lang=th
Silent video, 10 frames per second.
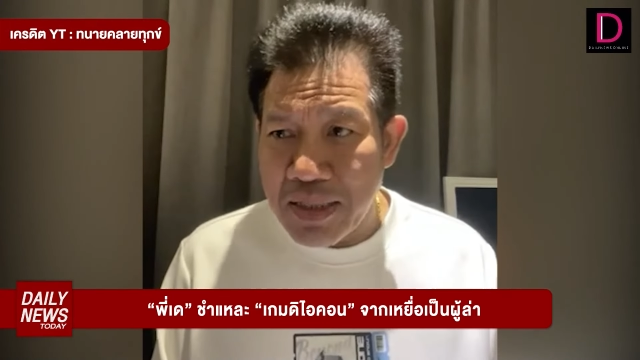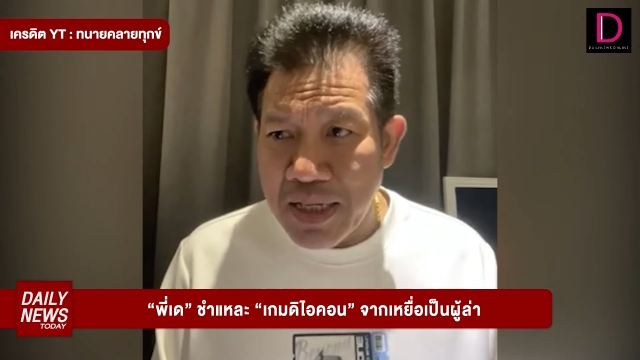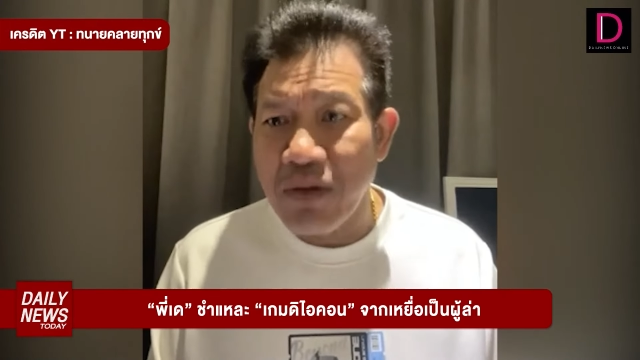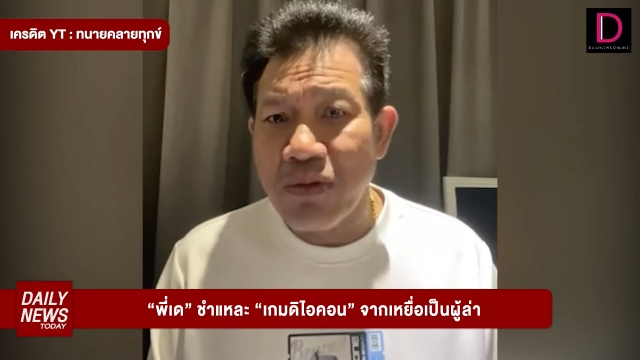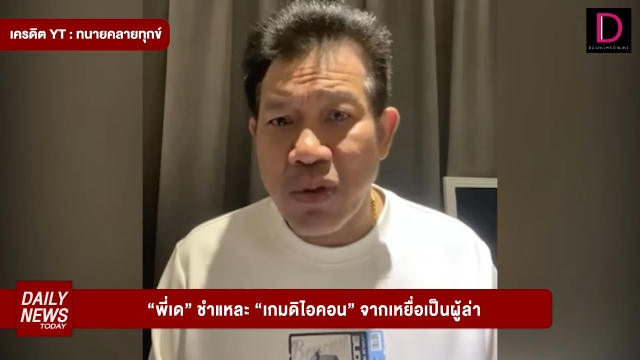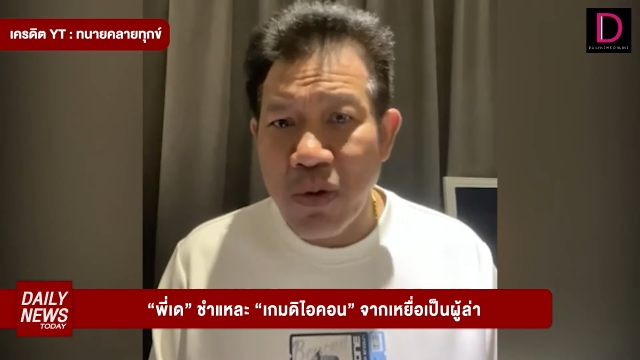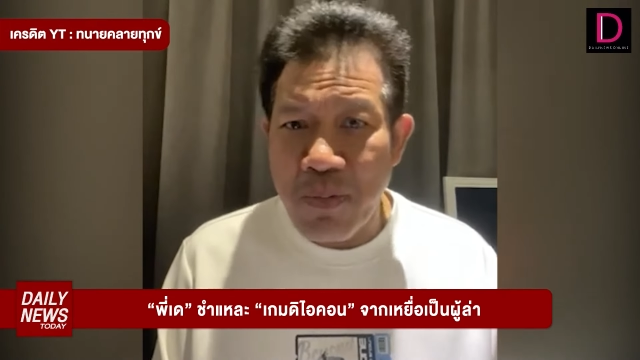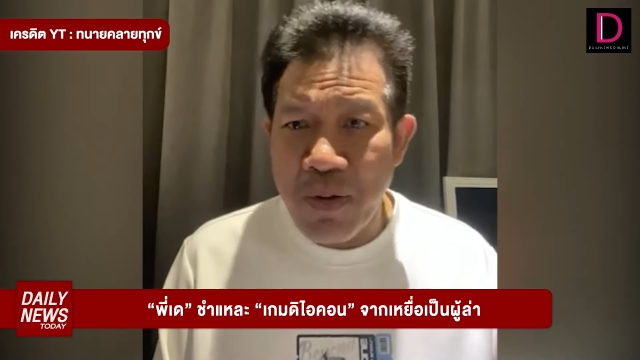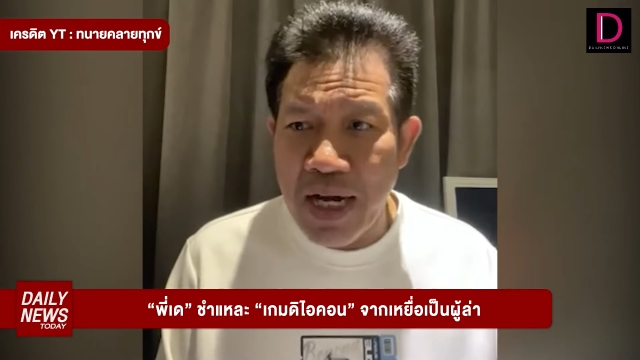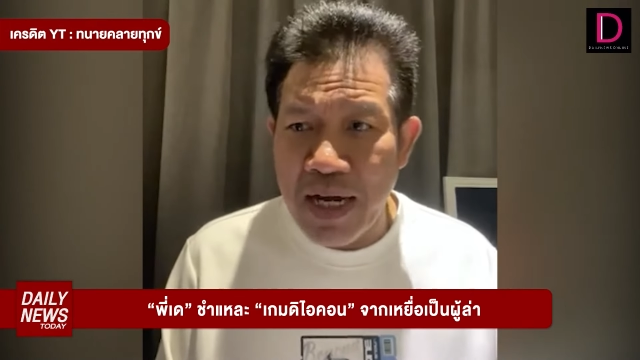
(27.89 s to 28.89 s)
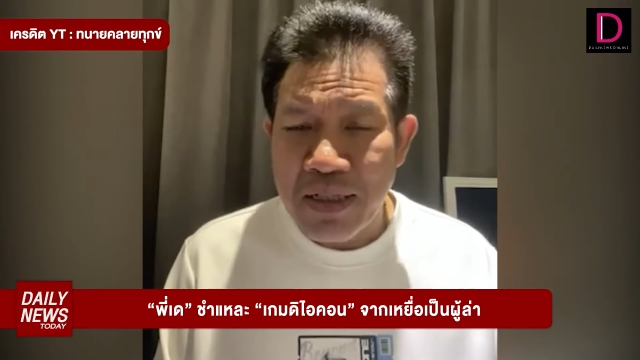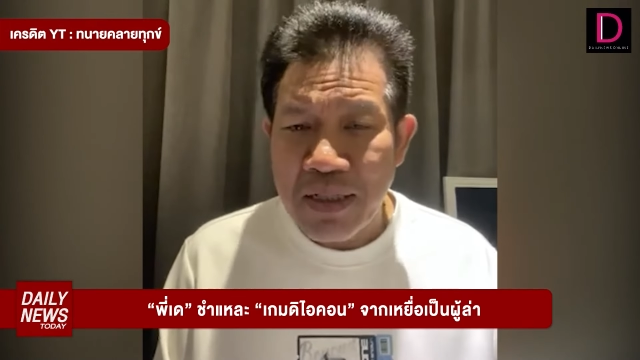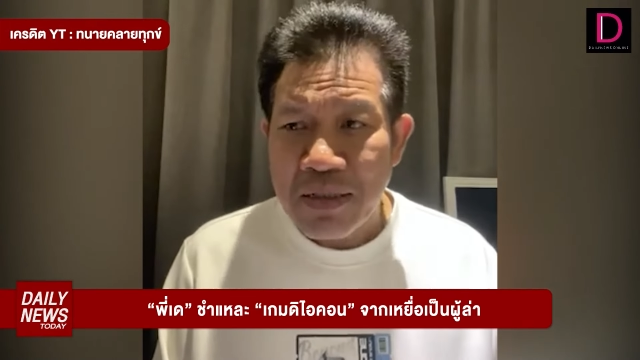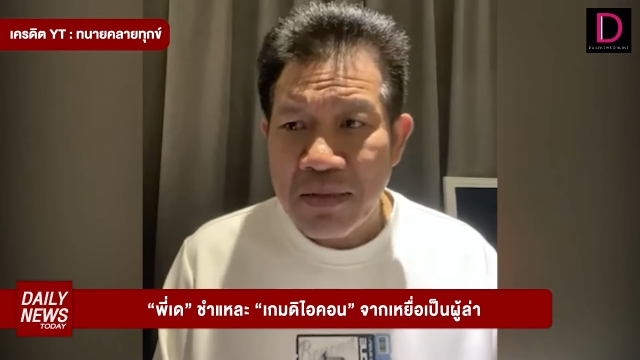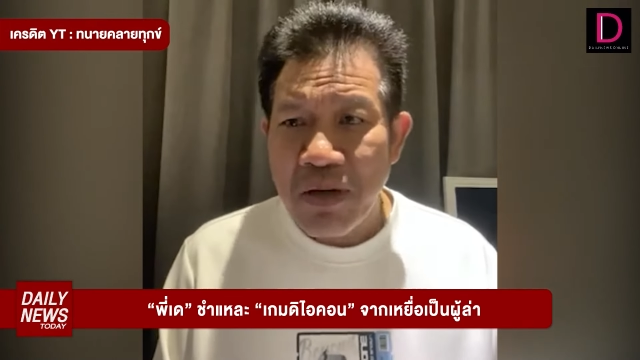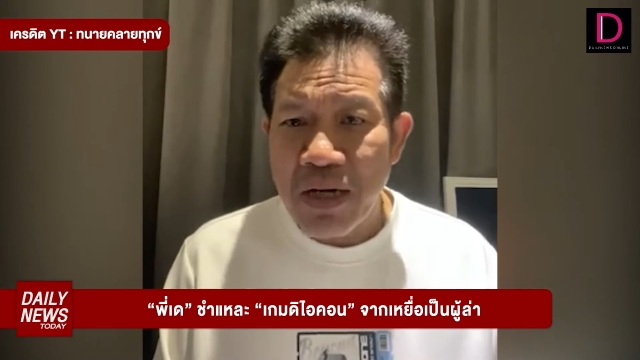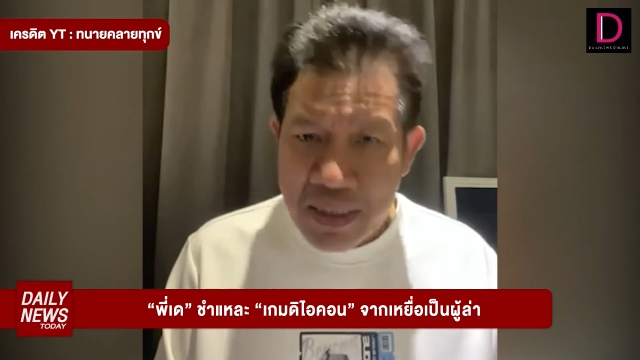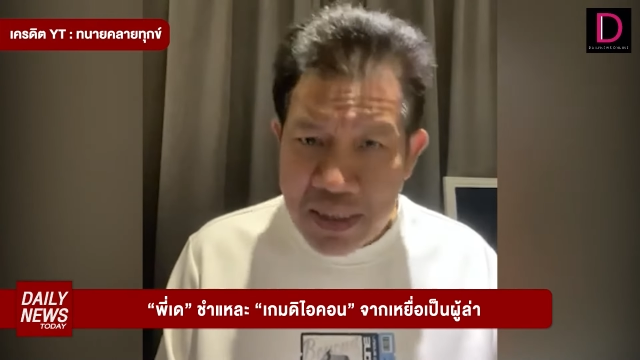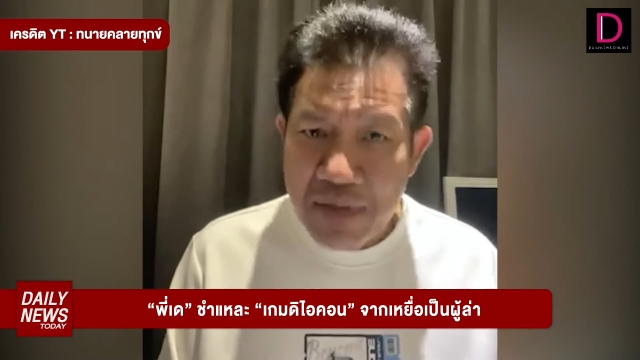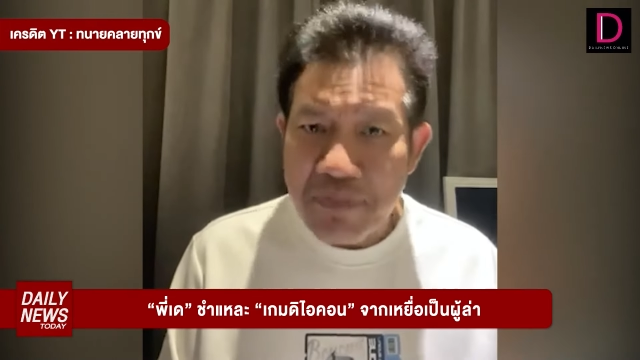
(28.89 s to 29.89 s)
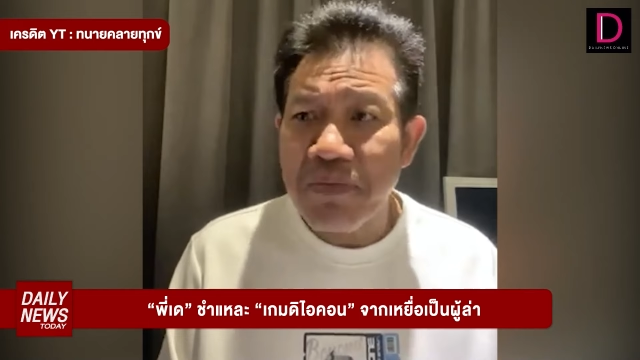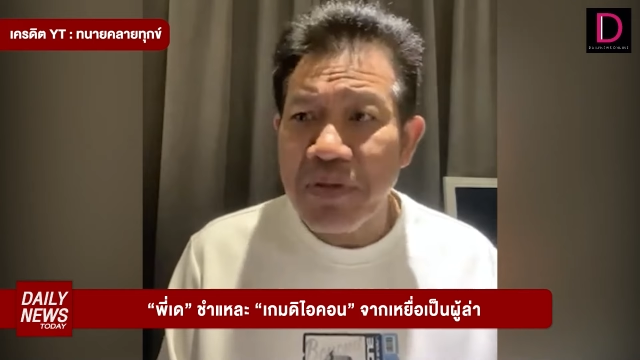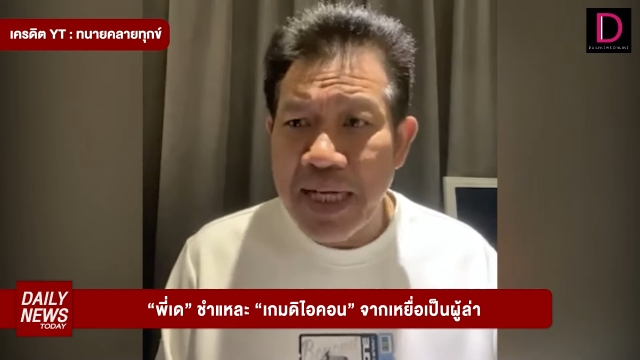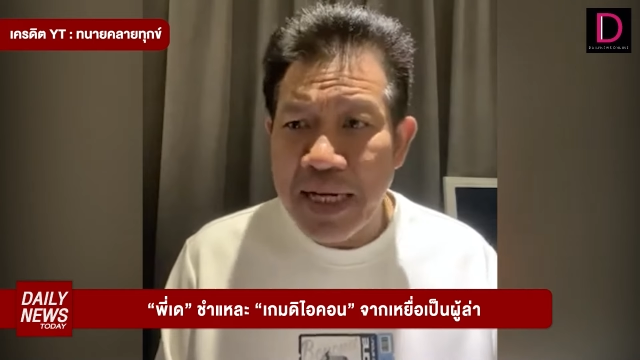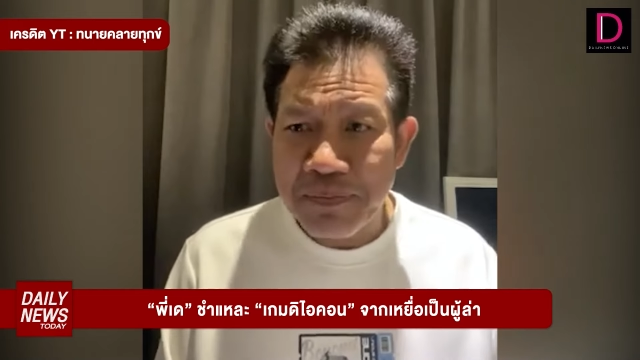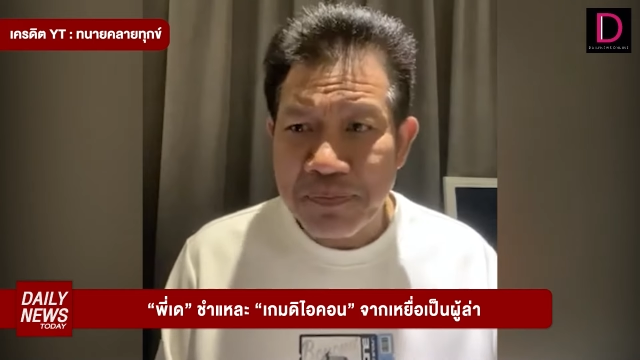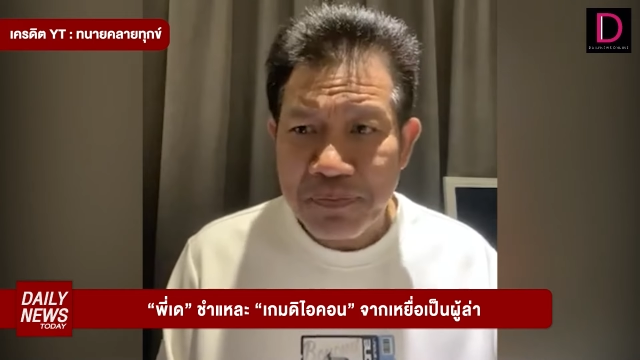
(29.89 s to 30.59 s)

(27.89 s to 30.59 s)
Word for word: แชร์ลูกโซ่เพราะอะไรเพราะหลักฐานมันไม่ชัด